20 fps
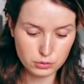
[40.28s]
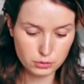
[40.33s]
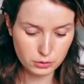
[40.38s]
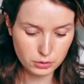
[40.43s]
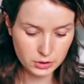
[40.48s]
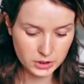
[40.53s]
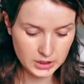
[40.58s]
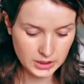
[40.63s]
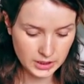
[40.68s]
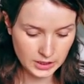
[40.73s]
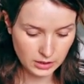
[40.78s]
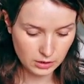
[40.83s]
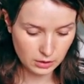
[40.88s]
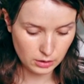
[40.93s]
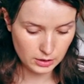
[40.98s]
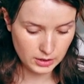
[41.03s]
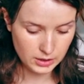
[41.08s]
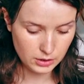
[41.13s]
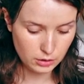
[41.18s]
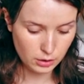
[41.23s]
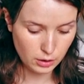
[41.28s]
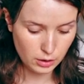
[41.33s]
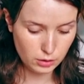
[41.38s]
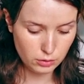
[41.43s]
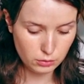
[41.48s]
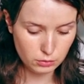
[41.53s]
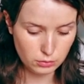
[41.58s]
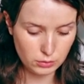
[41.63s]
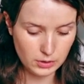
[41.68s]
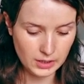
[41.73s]
jours chez Lidl
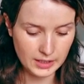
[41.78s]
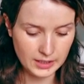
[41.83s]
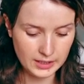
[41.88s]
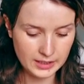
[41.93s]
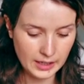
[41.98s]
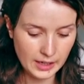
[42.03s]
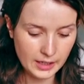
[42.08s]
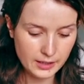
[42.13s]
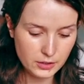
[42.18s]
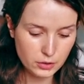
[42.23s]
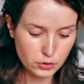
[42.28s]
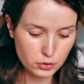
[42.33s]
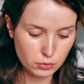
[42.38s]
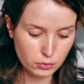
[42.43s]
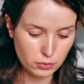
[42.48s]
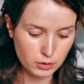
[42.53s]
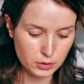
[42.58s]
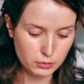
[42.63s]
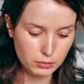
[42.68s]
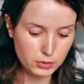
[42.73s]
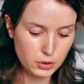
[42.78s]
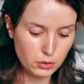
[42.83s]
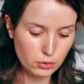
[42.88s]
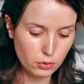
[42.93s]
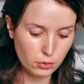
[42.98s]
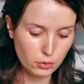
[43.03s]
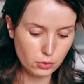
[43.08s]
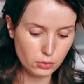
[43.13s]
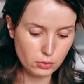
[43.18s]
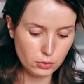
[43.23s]
où les cailles sont à 8
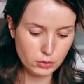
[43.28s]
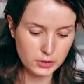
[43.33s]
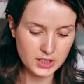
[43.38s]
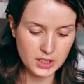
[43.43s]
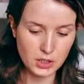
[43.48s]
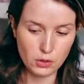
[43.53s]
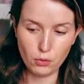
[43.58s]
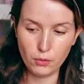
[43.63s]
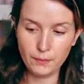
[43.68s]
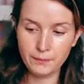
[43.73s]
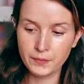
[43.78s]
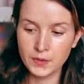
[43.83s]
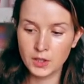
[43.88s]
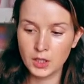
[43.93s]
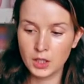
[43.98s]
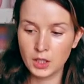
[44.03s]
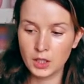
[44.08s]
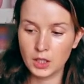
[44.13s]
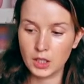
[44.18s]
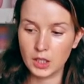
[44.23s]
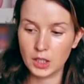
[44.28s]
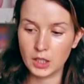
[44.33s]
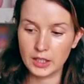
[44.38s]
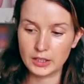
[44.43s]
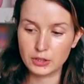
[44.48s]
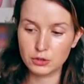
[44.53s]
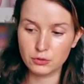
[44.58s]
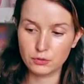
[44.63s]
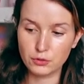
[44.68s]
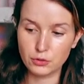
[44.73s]
euros le kilo. elles
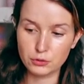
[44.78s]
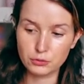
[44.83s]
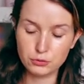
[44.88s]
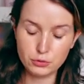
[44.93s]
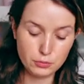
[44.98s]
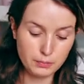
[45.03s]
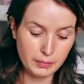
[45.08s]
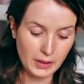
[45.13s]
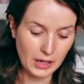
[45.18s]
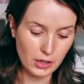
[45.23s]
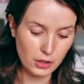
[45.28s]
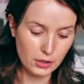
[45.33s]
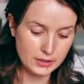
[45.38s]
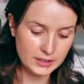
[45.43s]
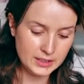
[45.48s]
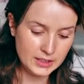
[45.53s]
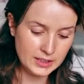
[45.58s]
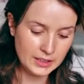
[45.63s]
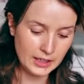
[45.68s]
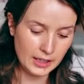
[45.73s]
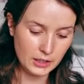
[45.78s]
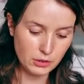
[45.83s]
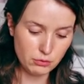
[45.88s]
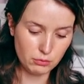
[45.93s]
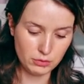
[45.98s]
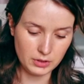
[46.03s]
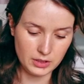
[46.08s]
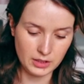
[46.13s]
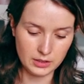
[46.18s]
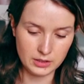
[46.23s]
sont vendues par 10 cailles
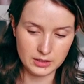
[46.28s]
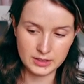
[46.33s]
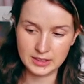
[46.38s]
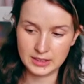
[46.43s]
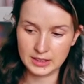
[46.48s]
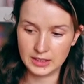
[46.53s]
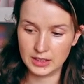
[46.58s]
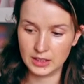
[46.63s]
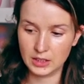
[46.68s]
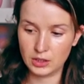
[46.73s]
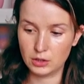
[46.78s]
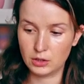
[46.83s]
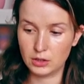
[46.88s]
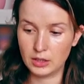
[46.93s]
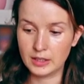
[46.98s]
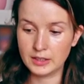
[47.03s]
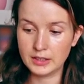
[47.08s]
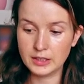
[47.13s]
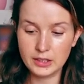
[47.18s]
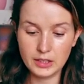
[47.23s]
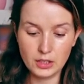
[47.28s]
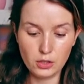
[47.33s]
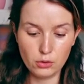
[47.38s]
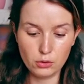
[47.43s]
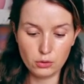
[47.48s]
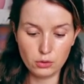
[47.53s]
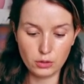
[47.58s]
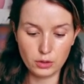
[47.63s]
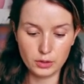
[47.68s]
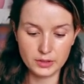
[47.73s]
donc c'est 1,5
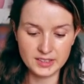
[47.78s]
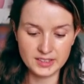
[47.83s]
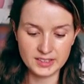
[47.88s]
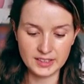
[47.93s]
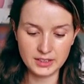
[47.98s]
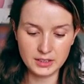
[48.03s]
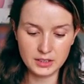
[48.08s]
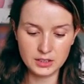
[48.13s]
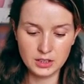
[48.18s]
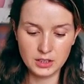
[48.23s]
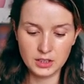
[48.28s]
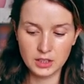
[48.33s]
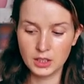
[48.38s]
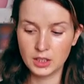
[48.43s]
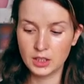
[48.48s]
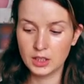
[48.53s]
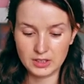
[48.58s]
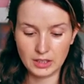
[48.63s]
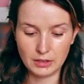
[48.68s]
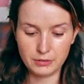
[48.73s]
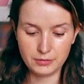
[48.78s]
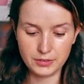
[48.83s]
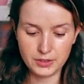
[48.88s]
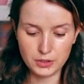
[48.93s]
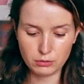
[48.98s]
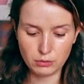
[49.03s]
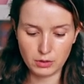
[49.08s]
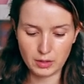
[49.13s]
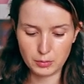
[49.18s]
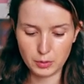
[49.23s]
kg. Ça fait je
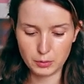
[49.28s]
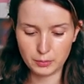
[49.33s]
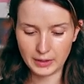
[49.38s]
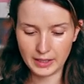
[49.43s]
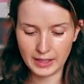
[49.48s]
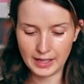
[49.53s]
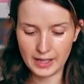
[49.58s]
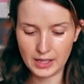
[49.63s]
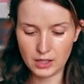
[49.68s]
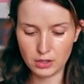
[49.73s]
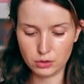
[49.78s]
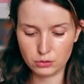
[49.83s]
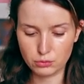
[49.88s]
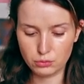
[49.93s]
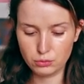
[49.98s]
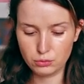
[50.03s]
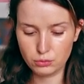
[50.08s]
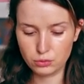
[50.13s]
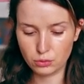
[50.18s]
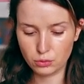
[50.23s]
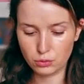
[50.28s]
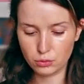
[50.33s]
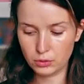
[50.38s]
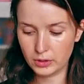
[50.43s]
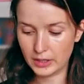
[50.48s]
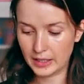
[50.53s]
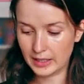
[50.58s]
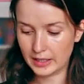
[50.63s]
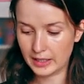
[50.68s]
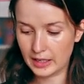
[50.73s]
crois à peu près 12 euros
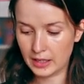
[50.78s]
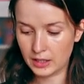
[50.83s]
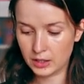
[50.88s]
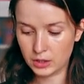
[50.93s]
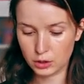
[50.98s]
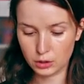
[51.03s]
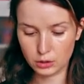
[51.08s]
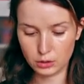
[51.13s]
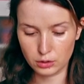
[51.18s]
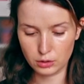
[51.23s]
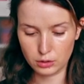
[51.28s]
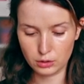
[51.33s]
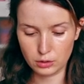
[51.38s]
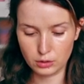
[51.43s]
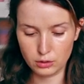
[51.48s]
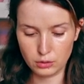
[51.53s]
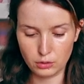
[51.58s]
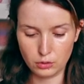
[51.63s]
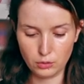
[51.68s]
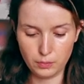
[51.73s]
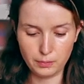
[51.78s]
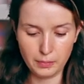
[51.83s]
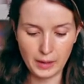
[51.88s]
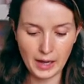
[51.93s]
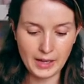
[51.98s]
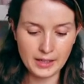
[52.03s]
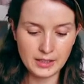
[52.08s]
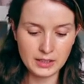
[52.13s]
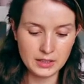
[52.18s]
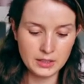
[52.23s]
et quelques le
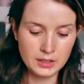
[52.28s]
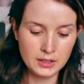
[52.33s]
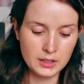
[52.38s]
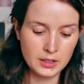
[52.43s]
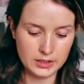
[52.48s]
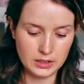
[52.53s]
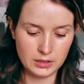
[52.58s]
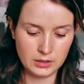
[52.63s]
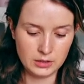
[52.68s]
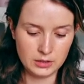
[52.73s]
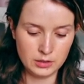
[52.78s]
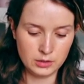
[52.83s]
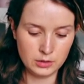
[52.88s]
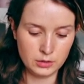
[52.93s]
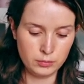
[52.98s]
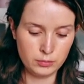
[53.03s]
pack. C'est une